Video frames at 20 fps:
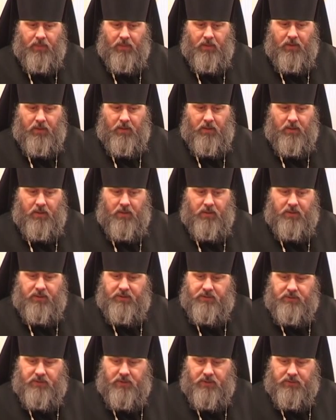к
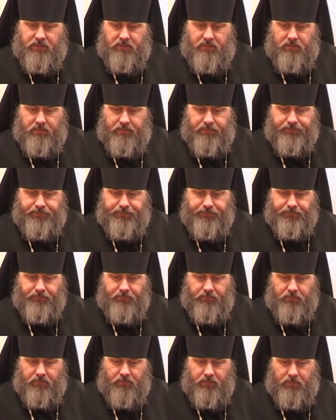христианству.
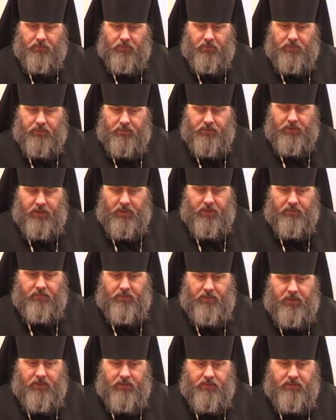То есть я
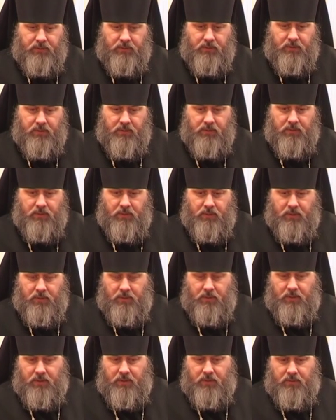являюсь
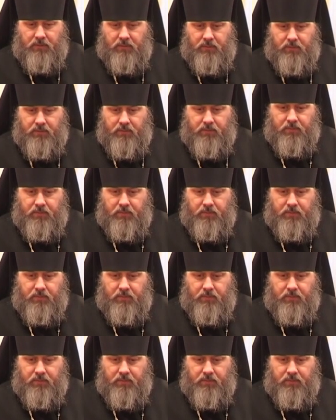вот,